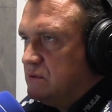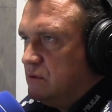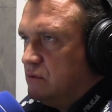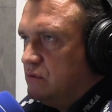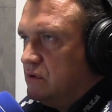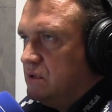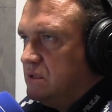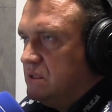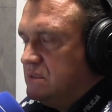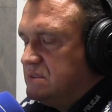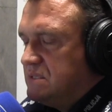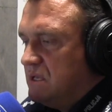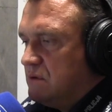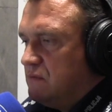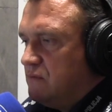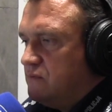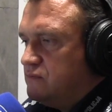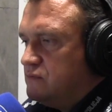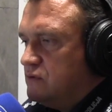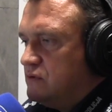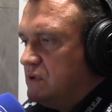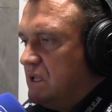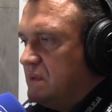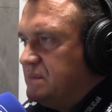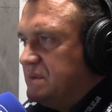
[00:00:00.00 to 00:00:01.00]
drogi
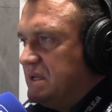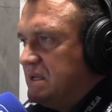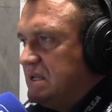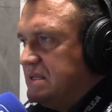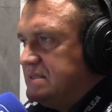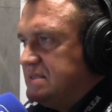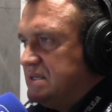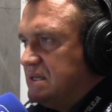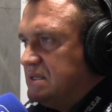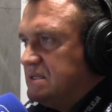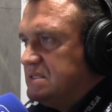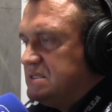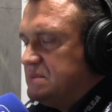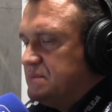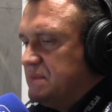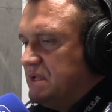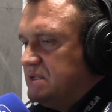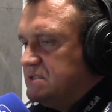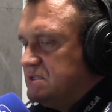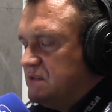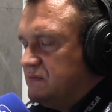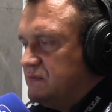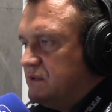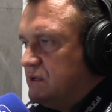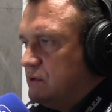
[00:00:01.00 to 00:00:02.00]
zarówno na Mielec, jak i z
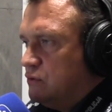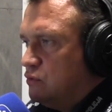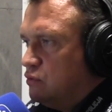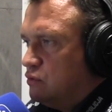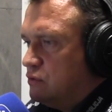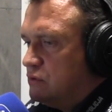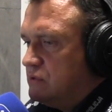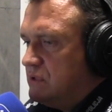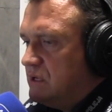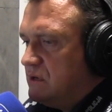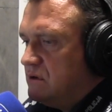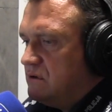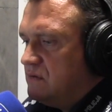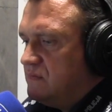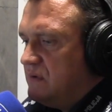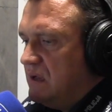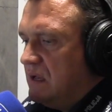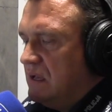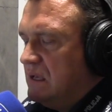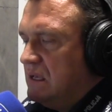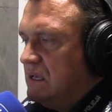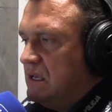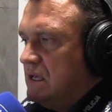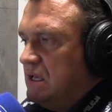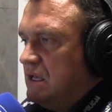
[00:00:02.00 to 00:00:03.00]
Mielca w kierunku do Tarnowa.